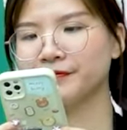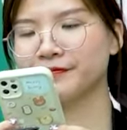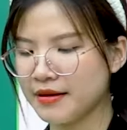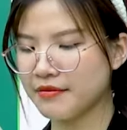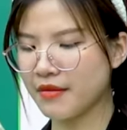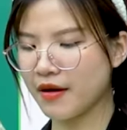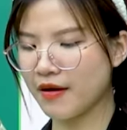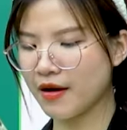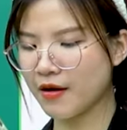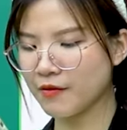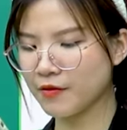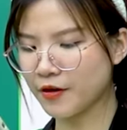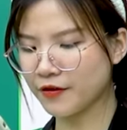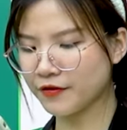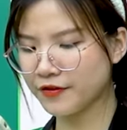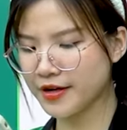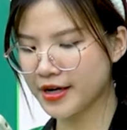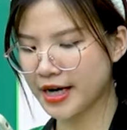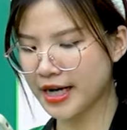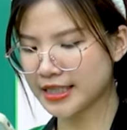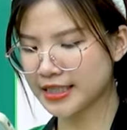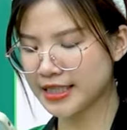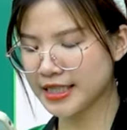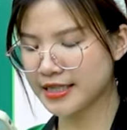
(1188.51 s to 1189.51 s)
Bảo Long có
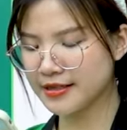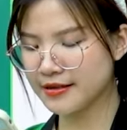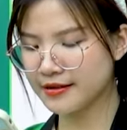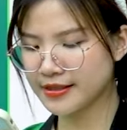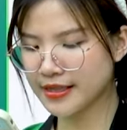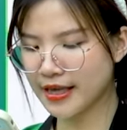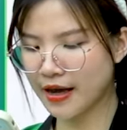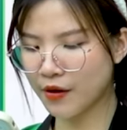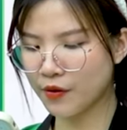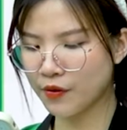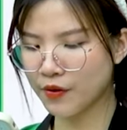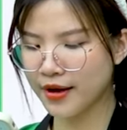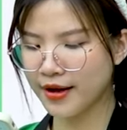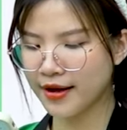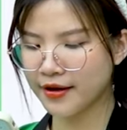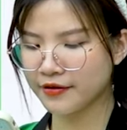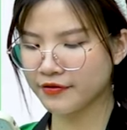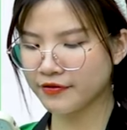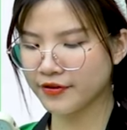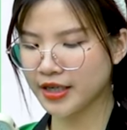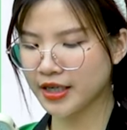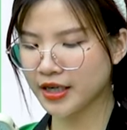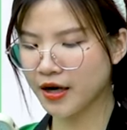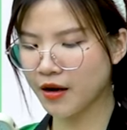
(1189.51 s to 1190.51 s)
phương án dịch như sau,
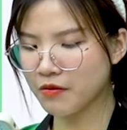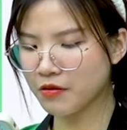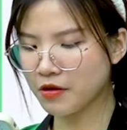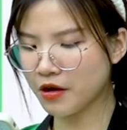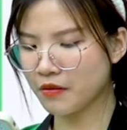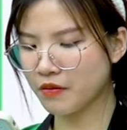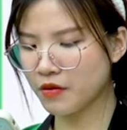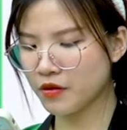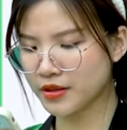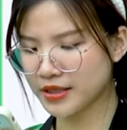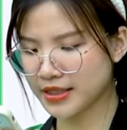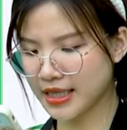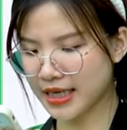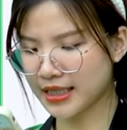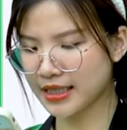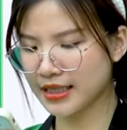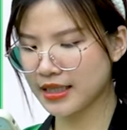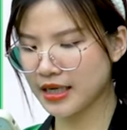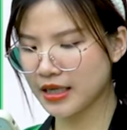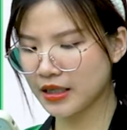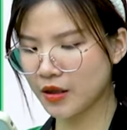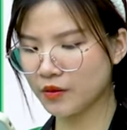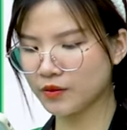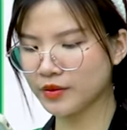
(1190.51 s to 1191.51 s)
vì không có bột giặt
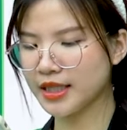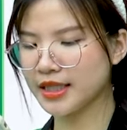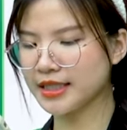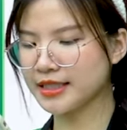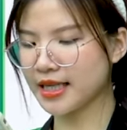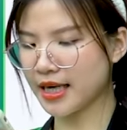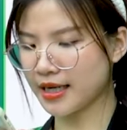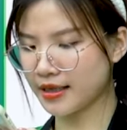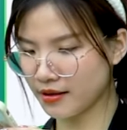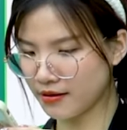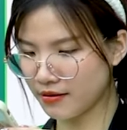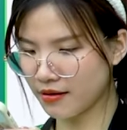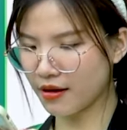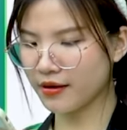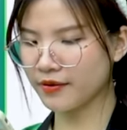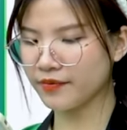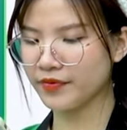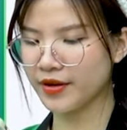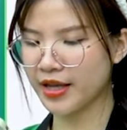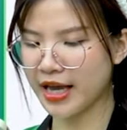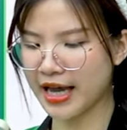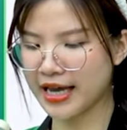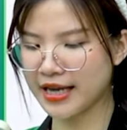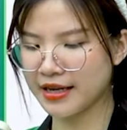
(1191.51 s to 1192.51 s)
nên không thể giặt được.
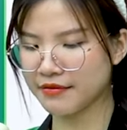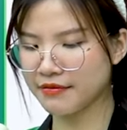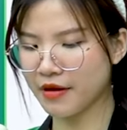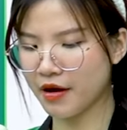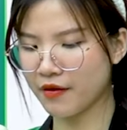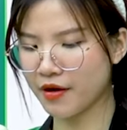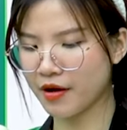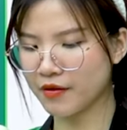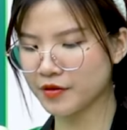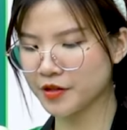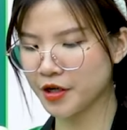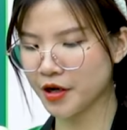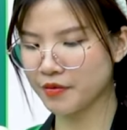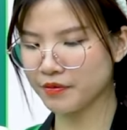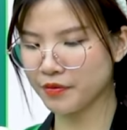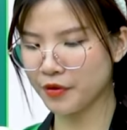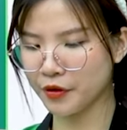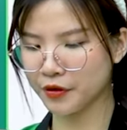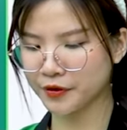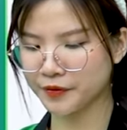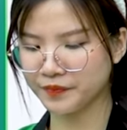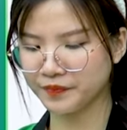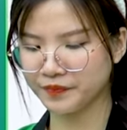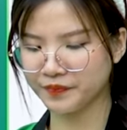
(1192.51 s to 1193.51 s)
Hãy Bảo Ngọc chọn
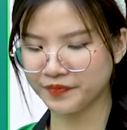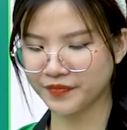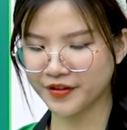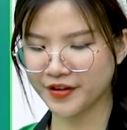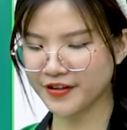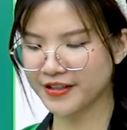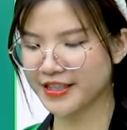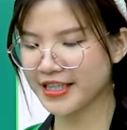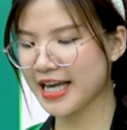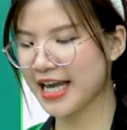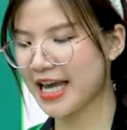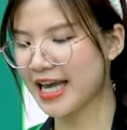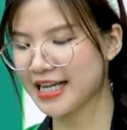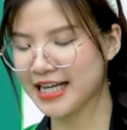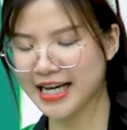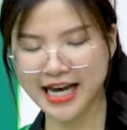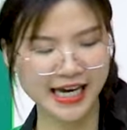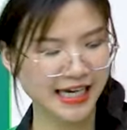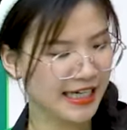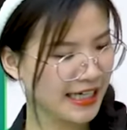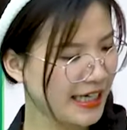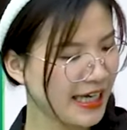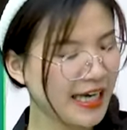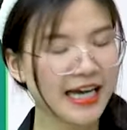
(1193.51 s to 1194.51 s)
một. Ok,
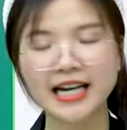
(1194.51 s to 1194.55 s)
hãy.